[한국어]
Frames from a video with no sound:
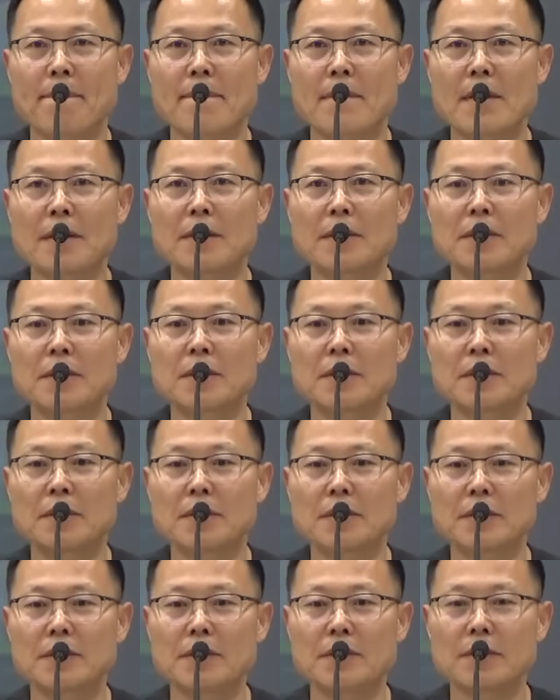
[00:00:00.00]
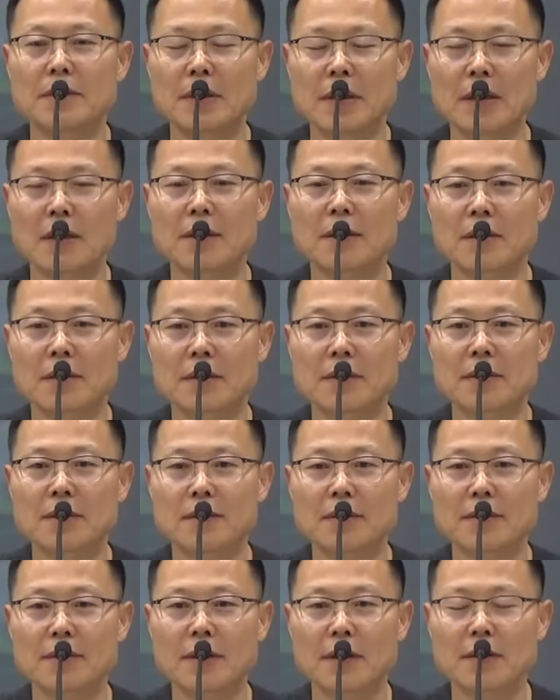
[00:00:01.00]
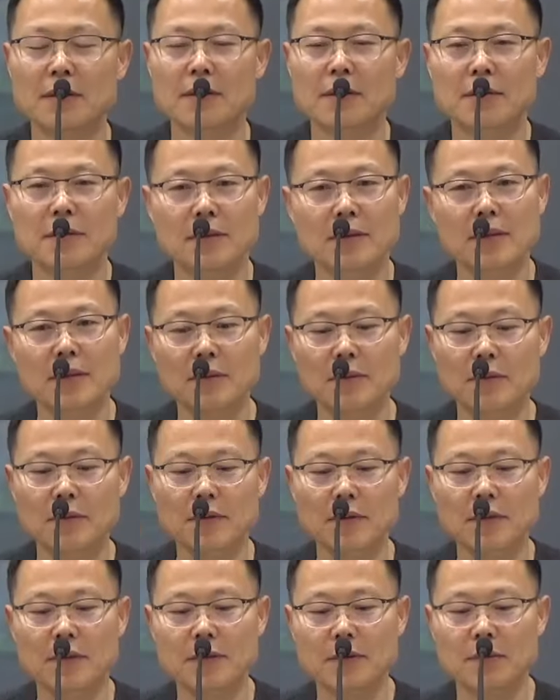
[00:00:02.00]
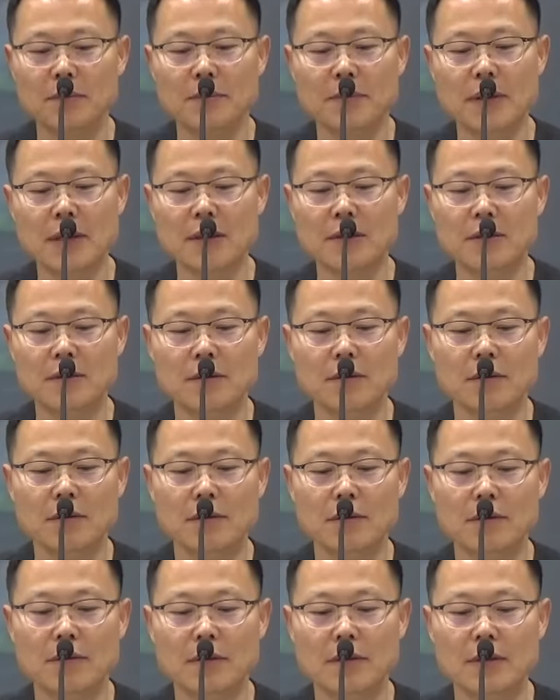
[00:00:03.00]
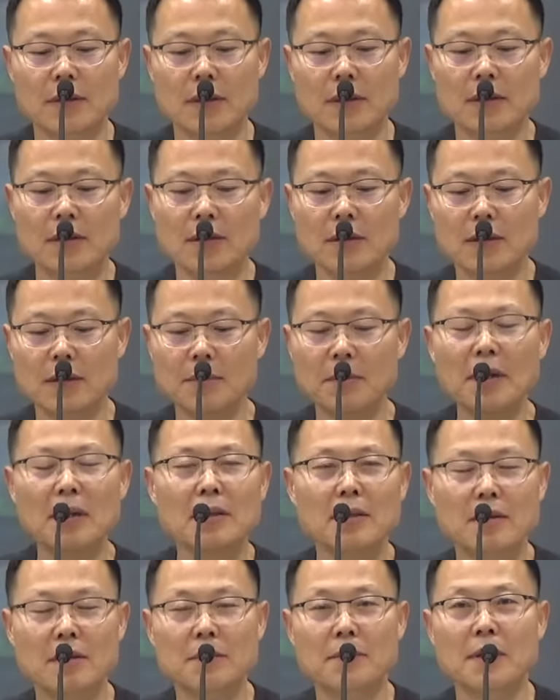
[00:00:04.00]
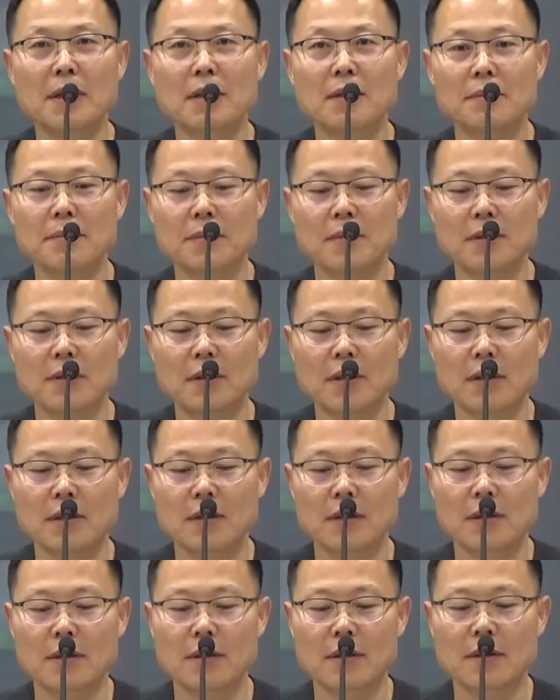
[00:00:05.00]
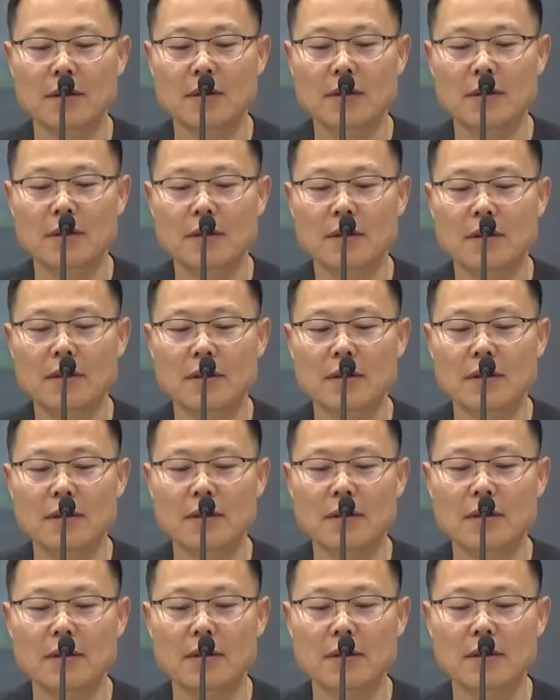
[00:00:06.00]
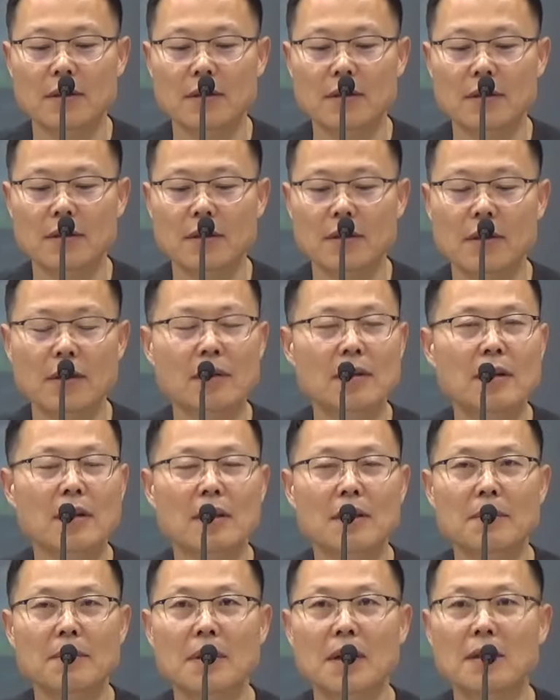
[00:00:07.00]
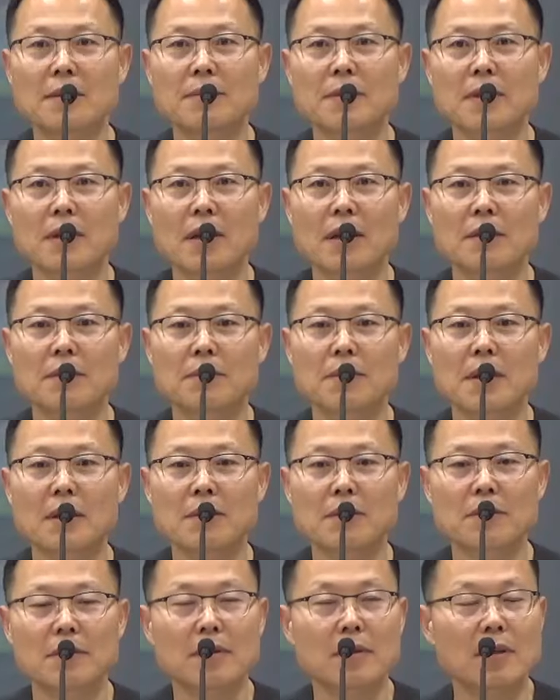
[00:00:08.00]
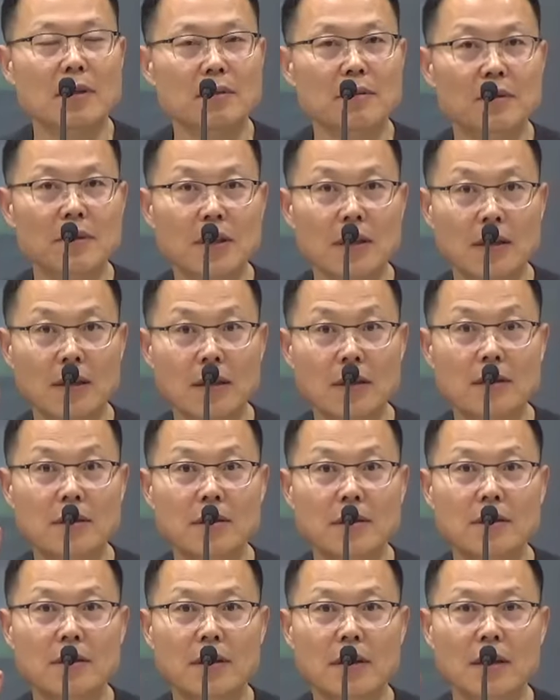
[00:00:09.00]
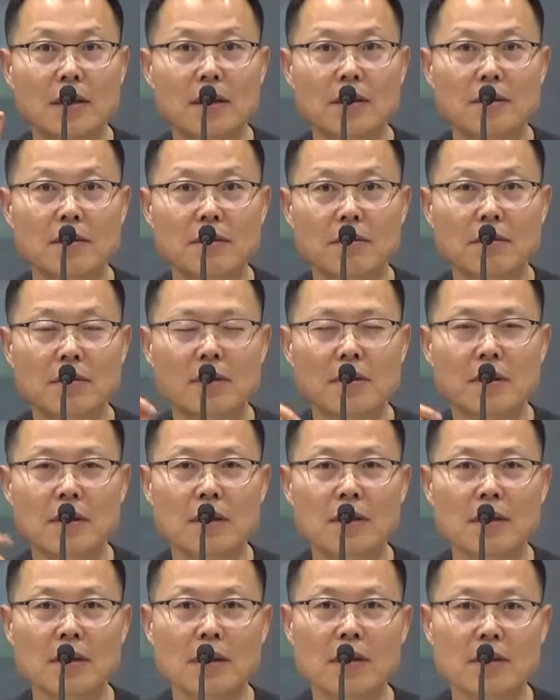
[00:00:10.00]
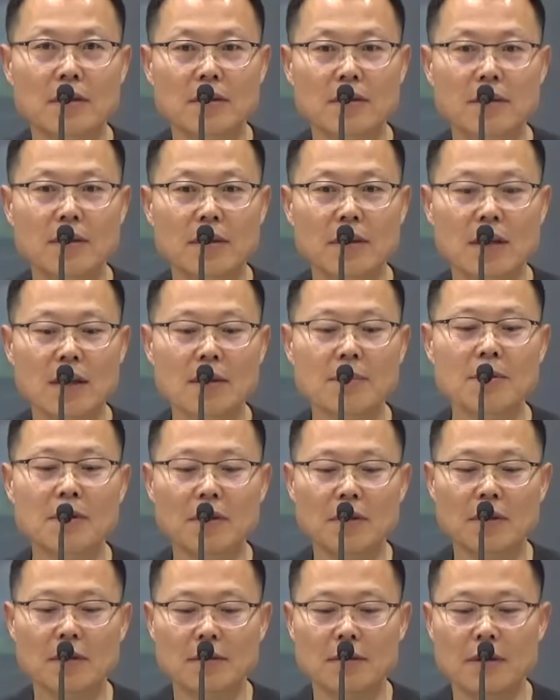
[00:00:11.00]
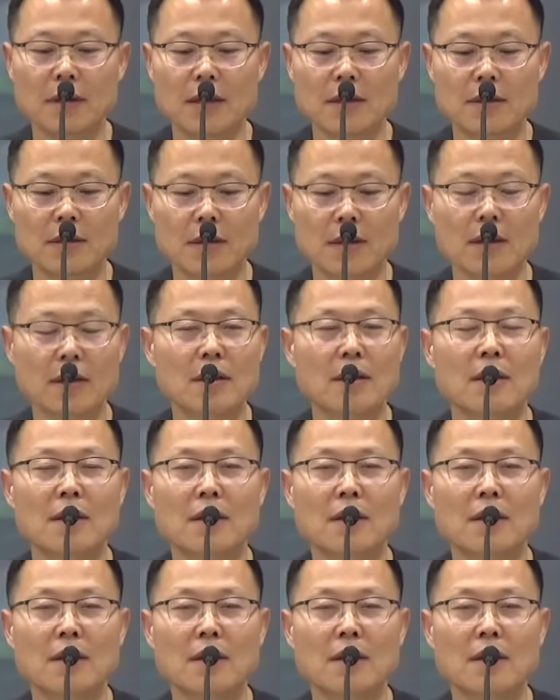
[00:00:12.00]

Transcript: 그래서 그 이야기를 사실은 이제 오늘 좀 했죠. 예, 그이 말이 그 말입니다. 예, 그런 경계가 마음을 가로막고 있다고 착각을 해가지고 그 경계를 어떻게 해보려고 하는 게